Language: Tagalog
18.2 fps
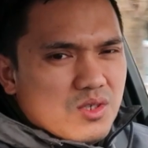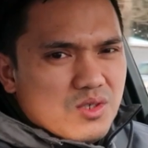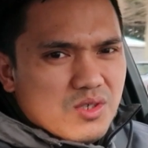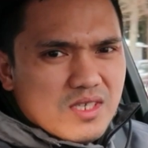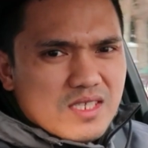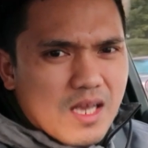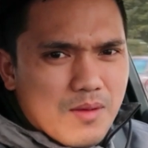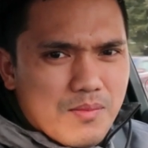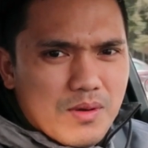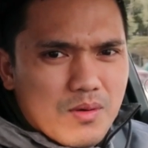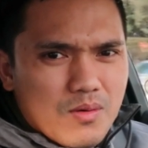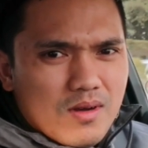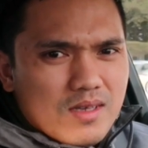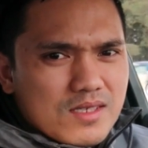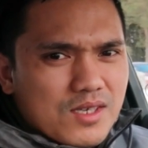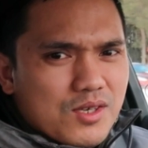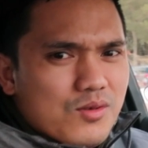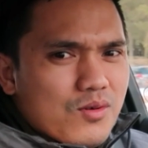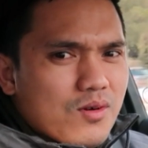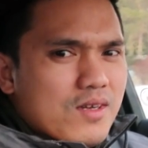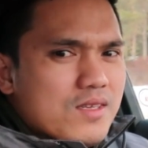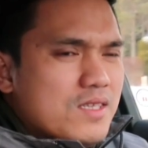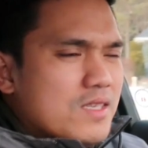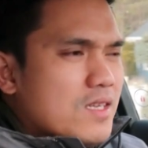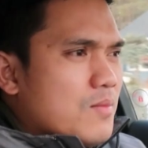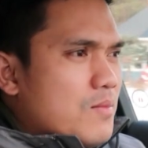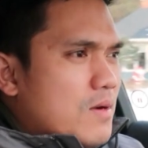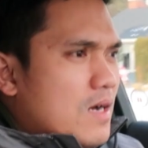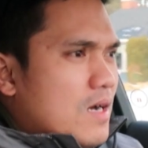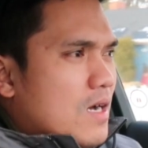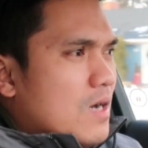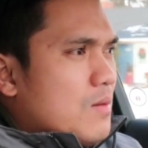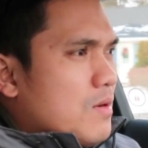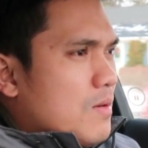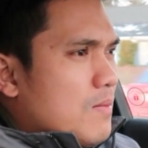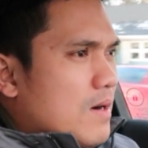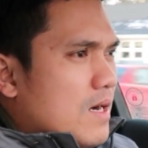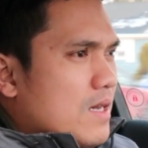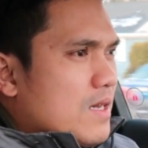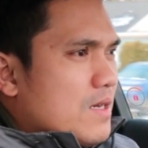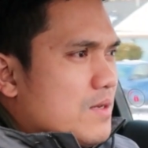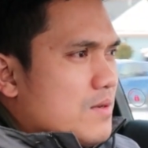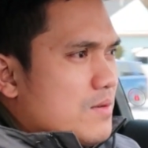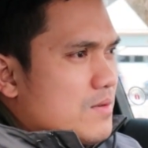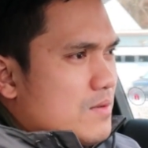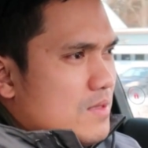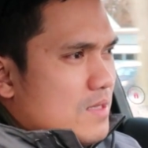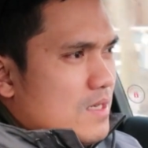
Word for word: So sabi ko nga sa inyo kanina mga kababayan no,